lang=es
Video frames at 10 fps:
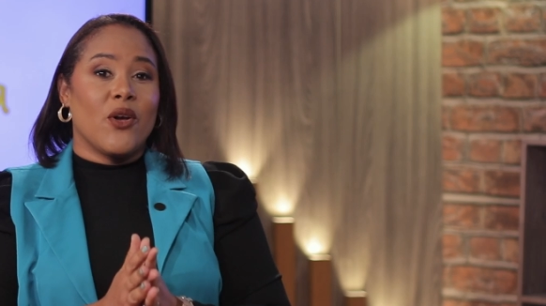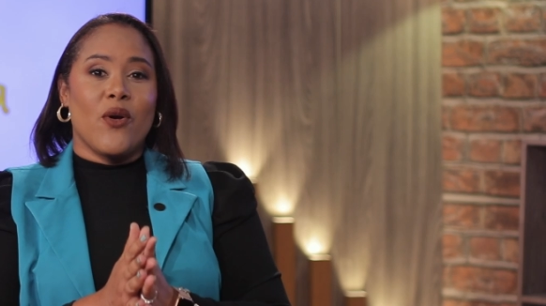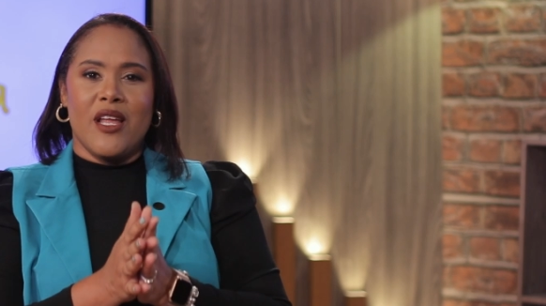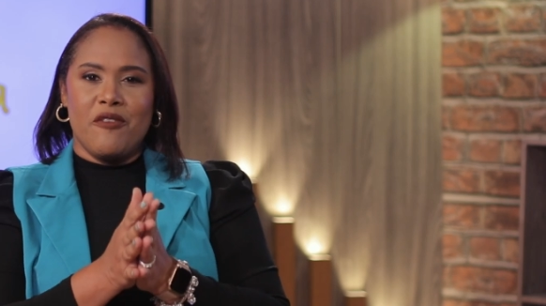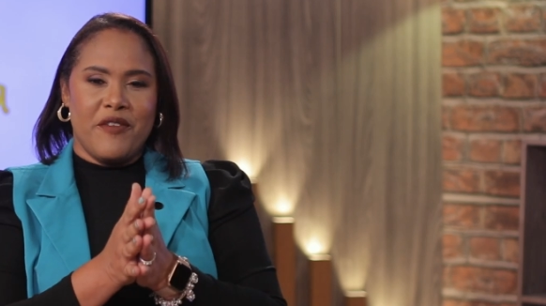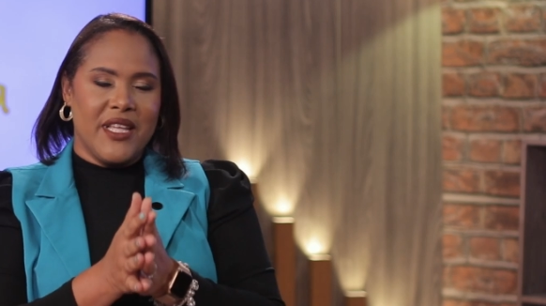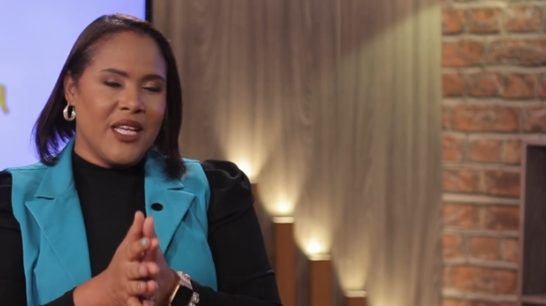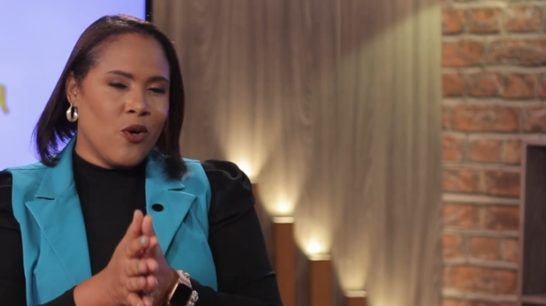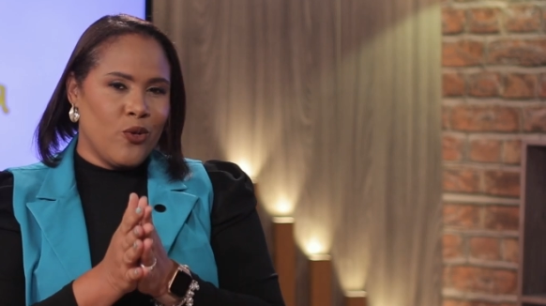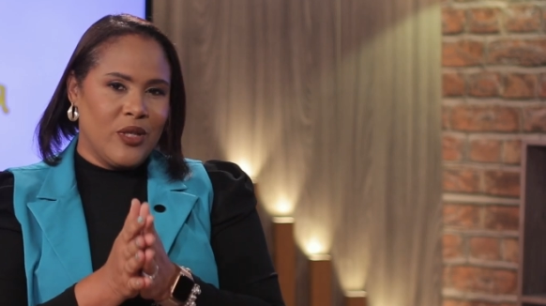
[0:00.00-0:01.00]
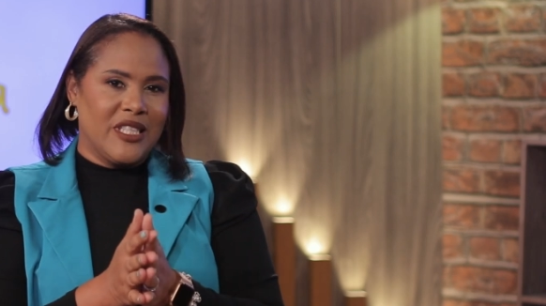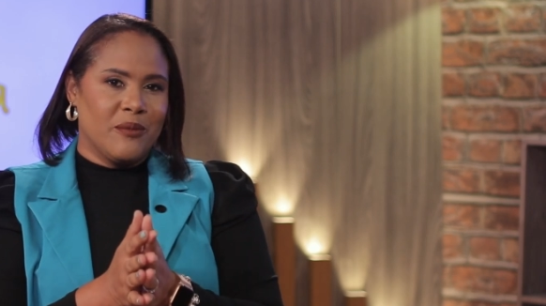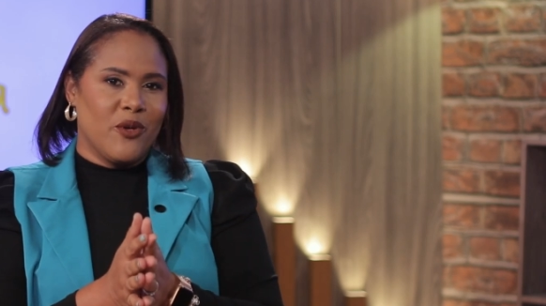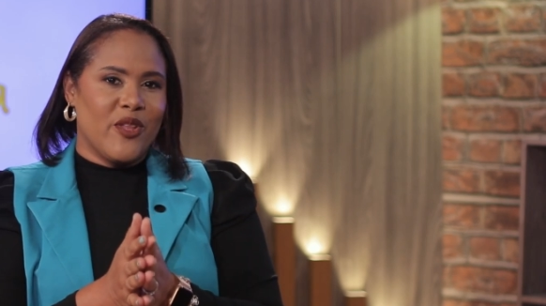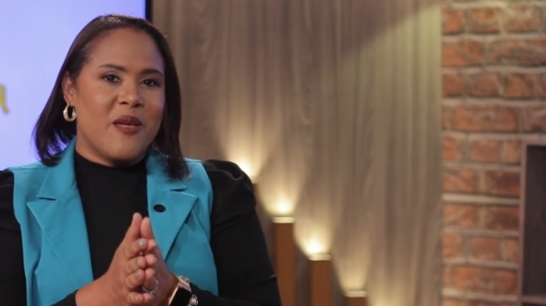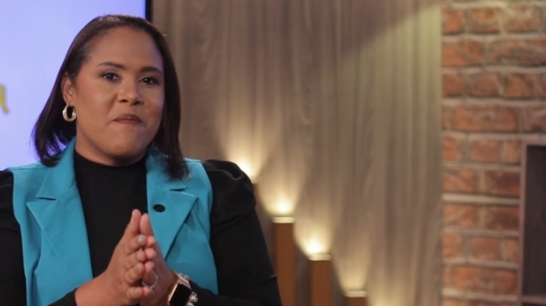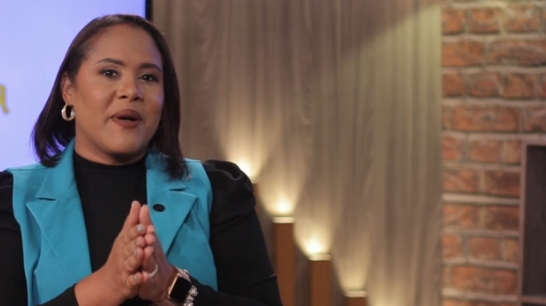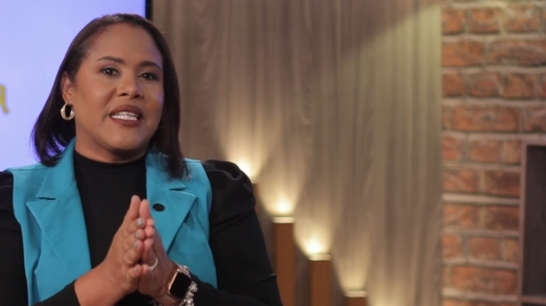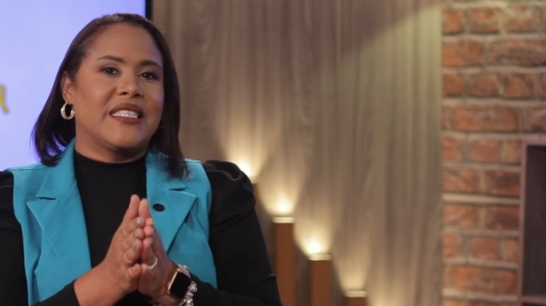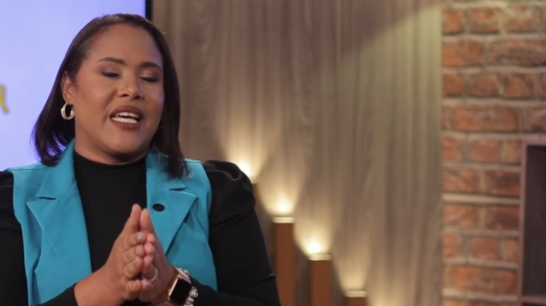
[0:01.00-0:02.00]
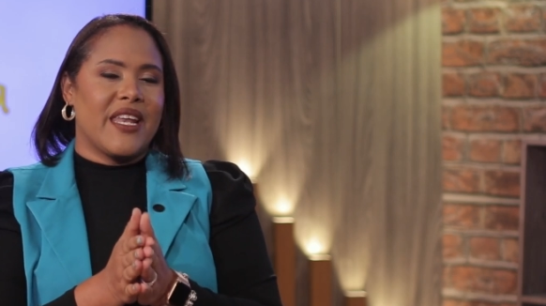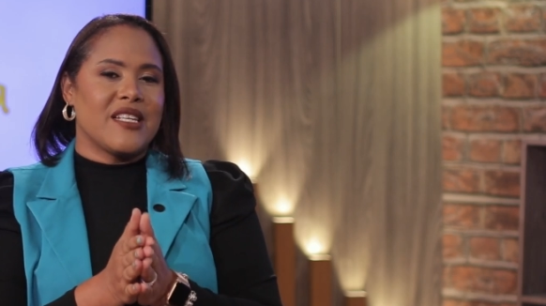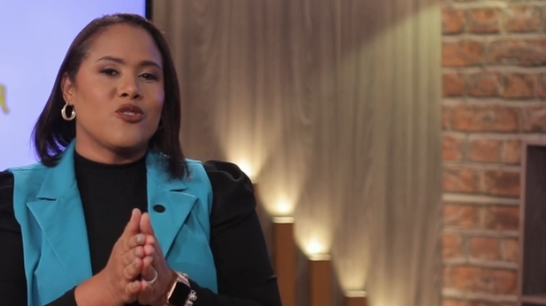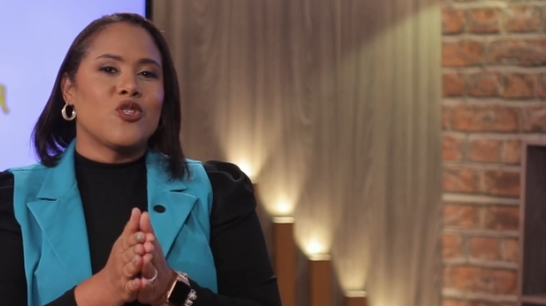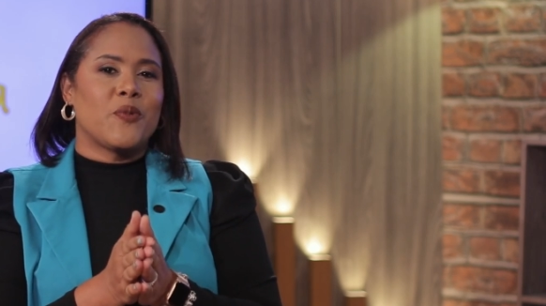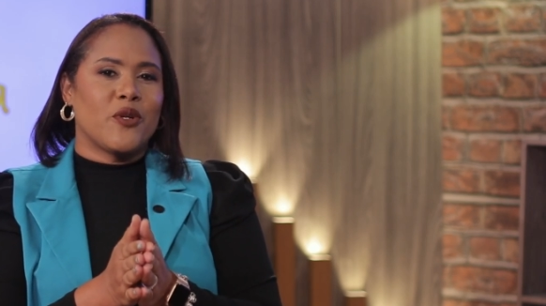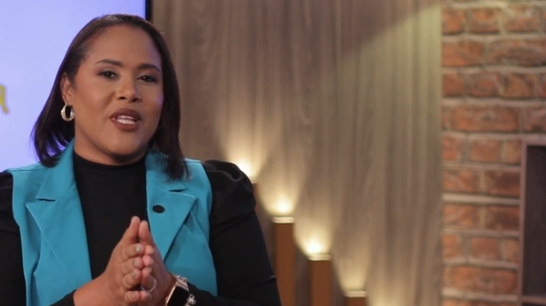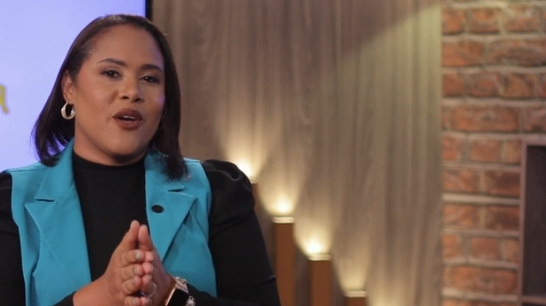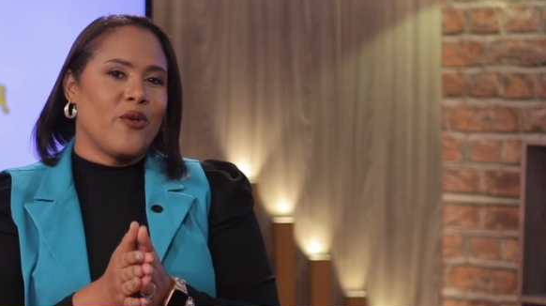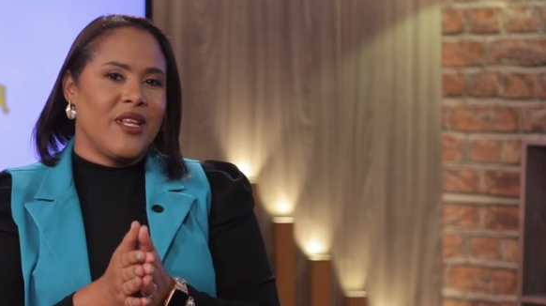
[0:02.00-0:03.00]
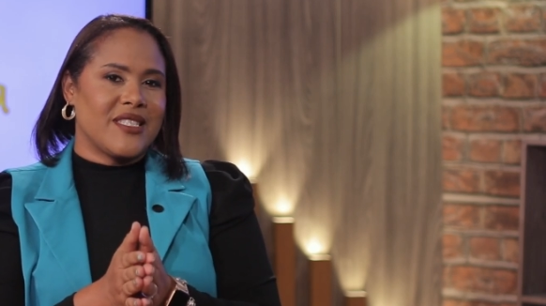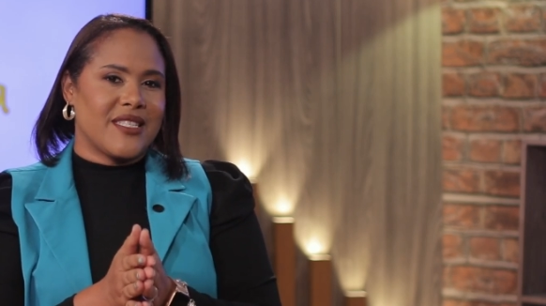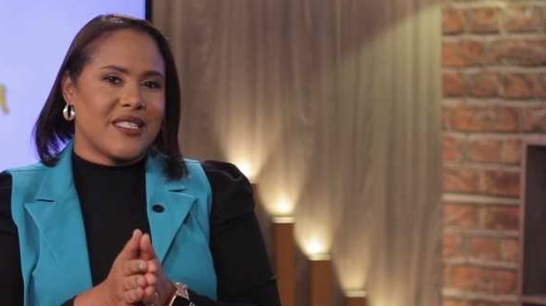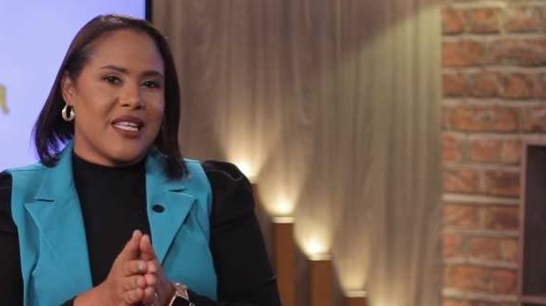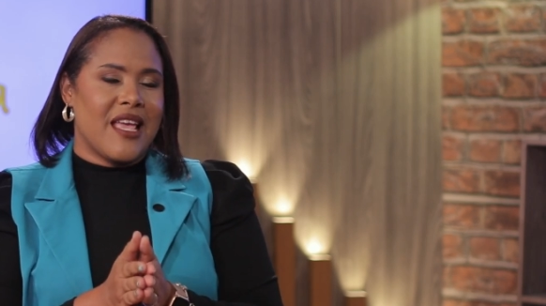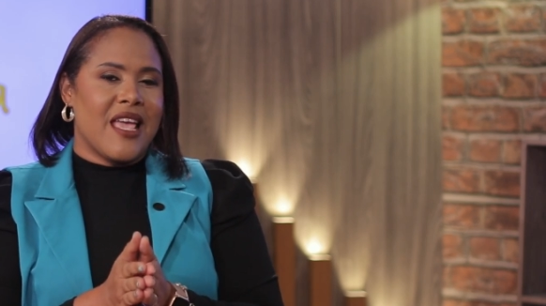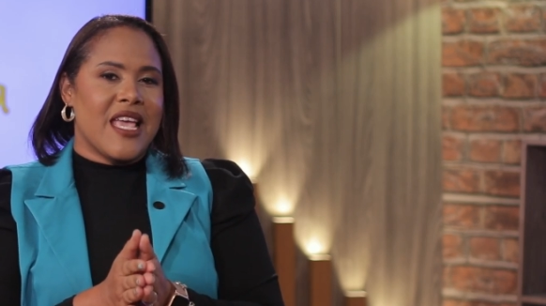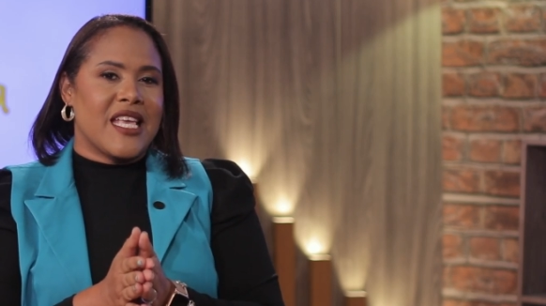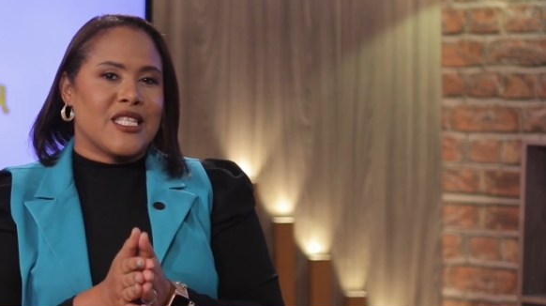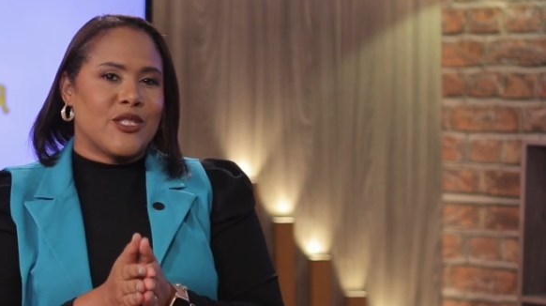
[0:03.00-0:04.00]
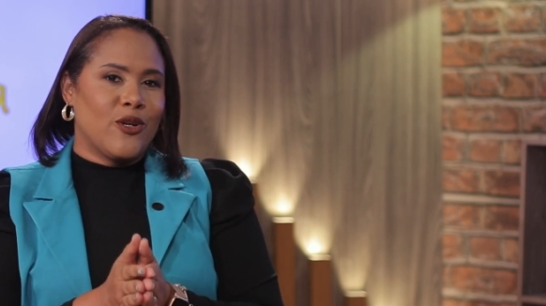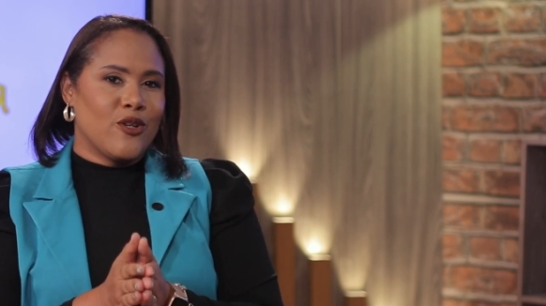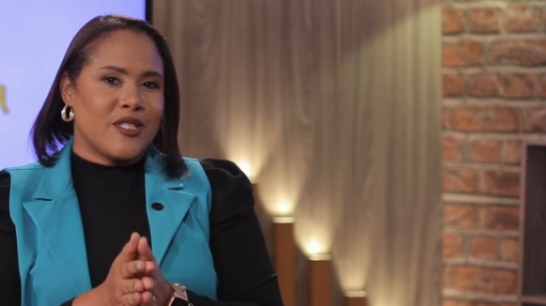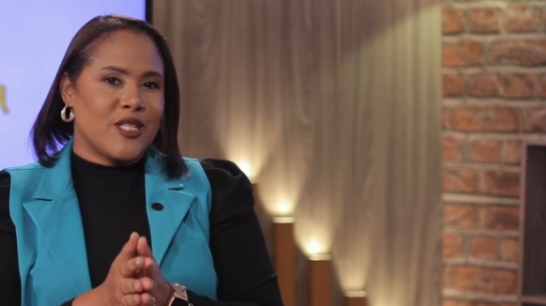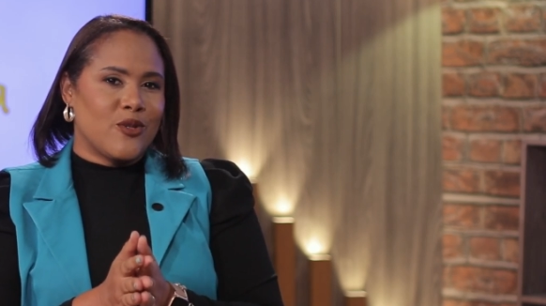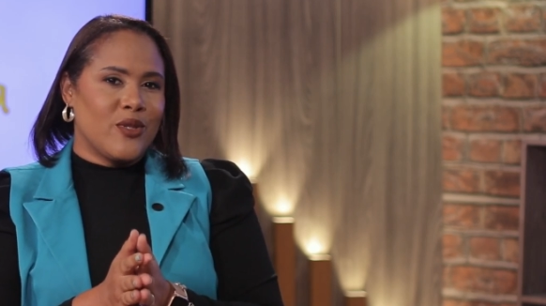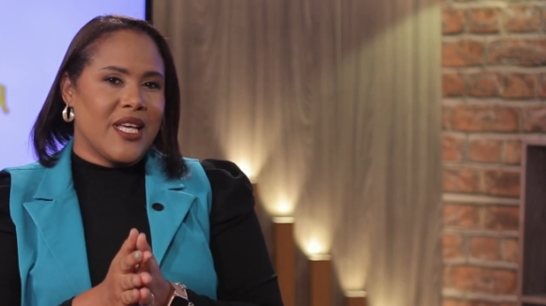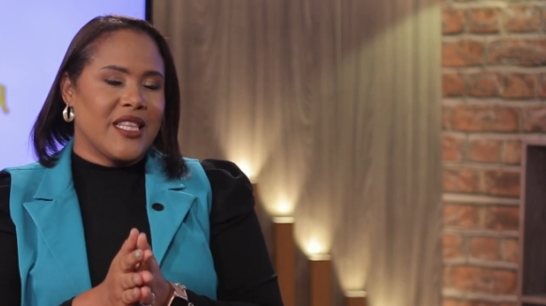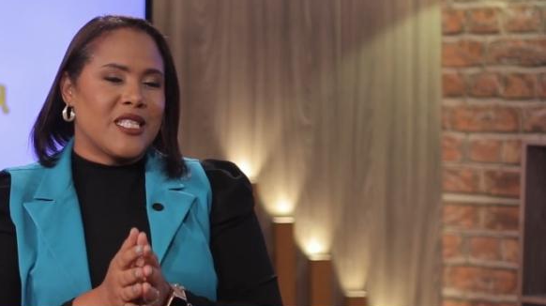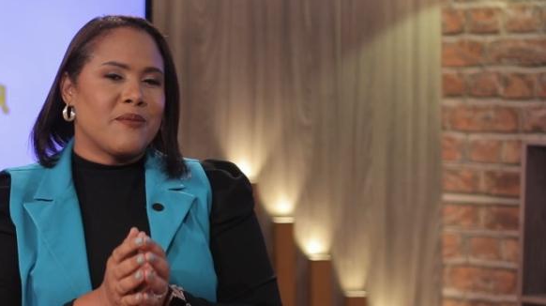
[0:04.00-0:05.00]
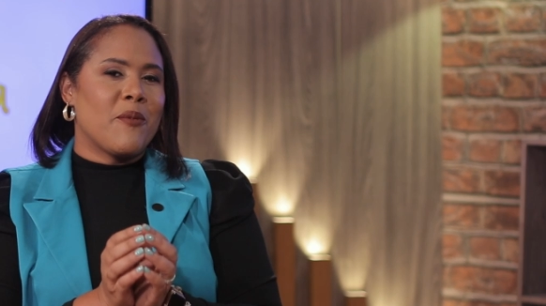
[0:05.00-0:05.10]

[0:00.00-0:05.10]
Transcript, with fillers: con el fin último de impactar a sus protagonistas, que son los estudiantes.